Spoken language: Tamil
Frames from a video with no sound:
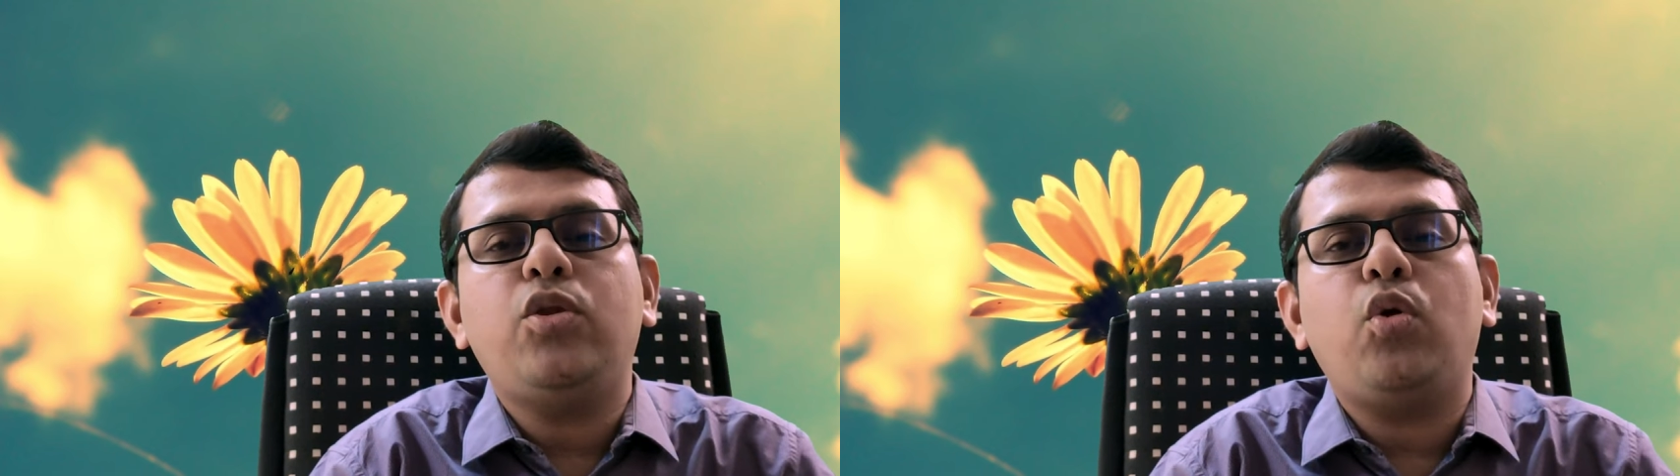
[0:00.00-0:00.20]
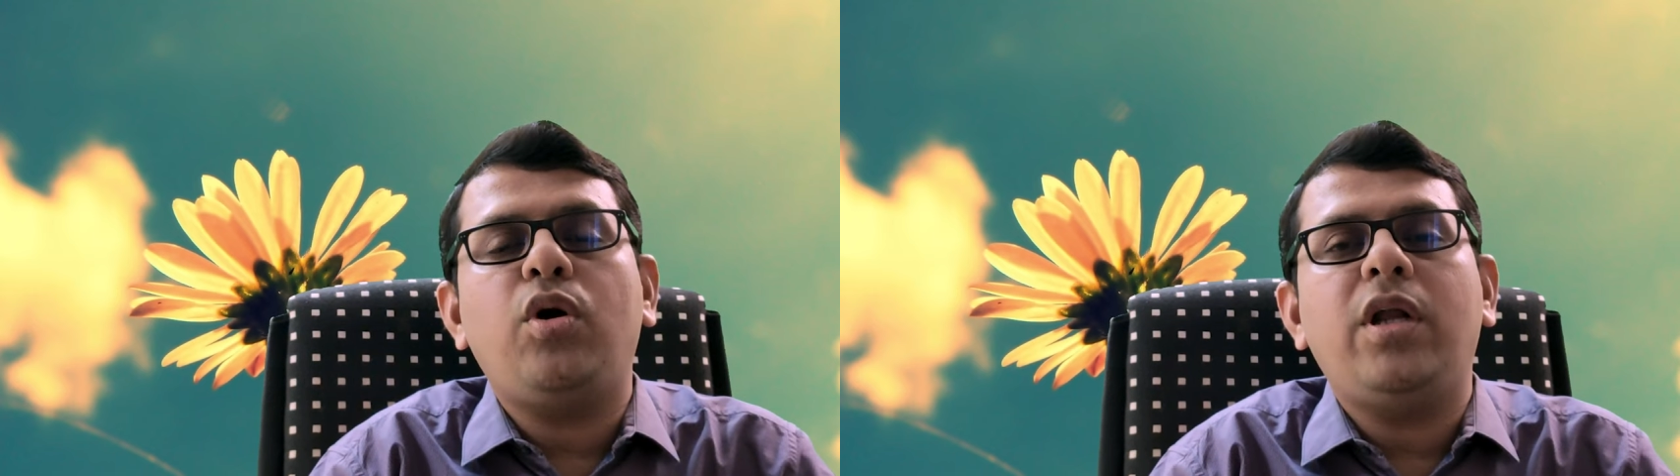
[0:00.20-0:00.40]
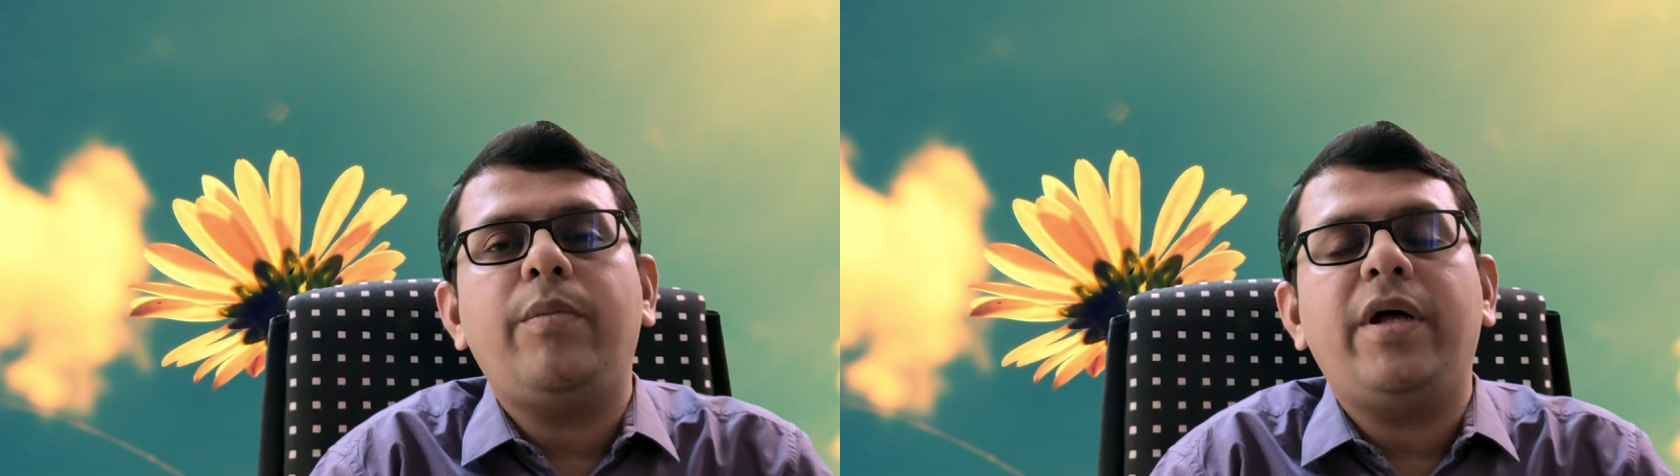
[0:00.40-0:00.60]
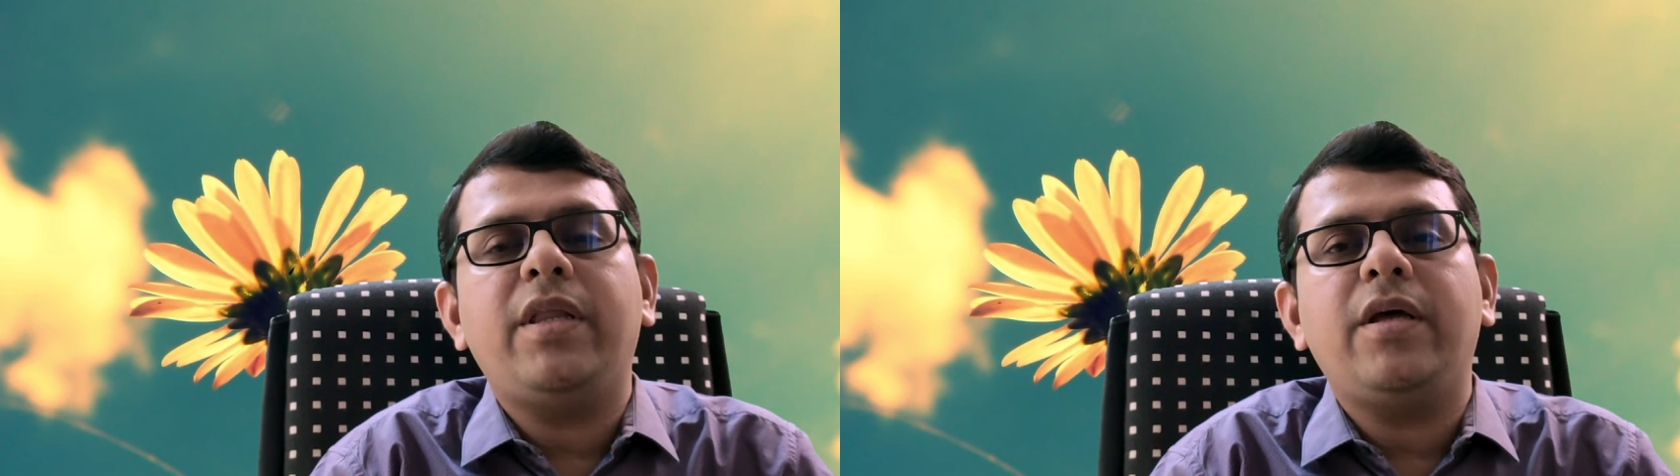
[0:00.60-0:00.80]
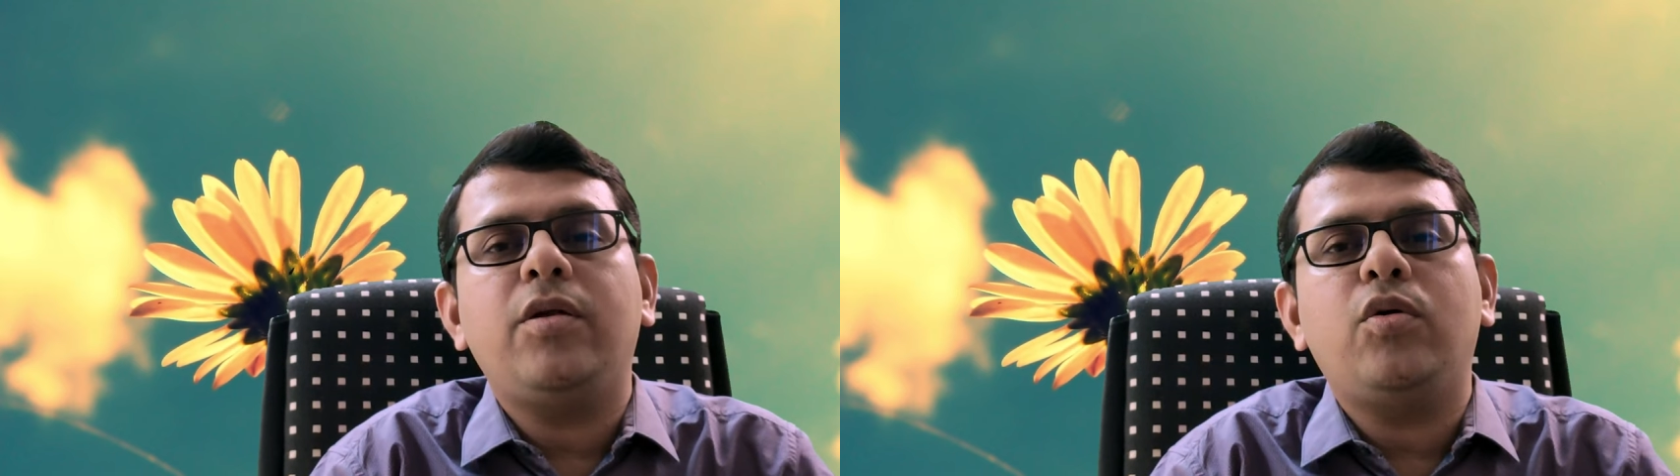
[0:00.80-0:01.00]
தொங்குற மாதிரி
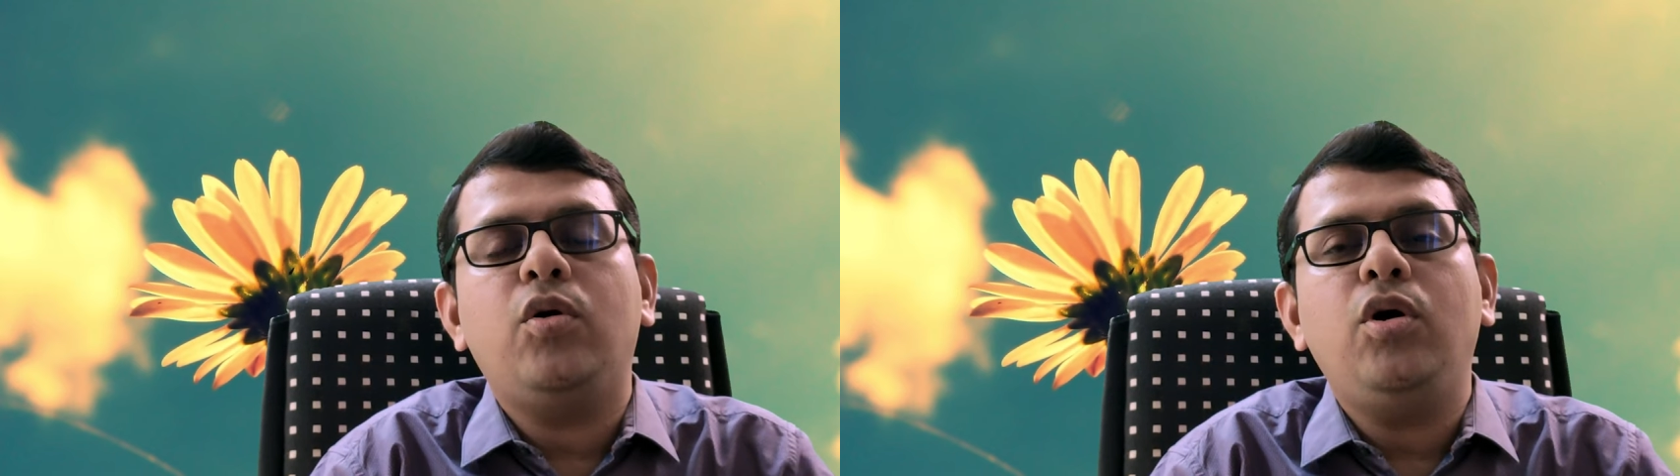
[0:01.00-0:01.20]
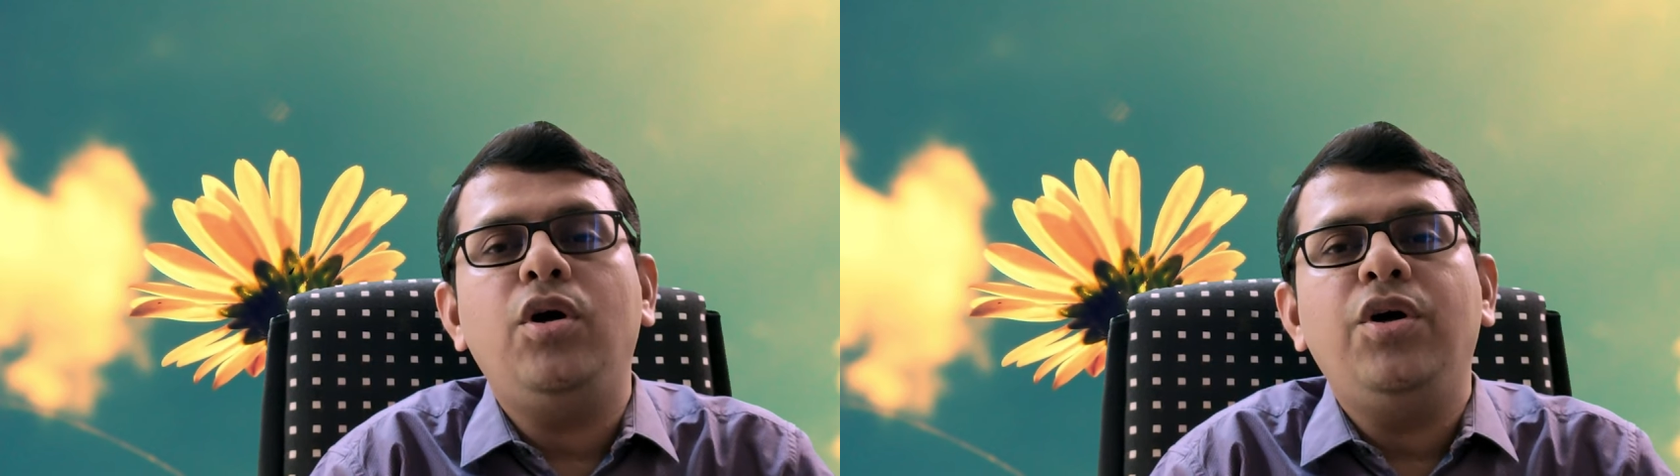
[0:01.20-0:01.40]
தான் இருக்கும்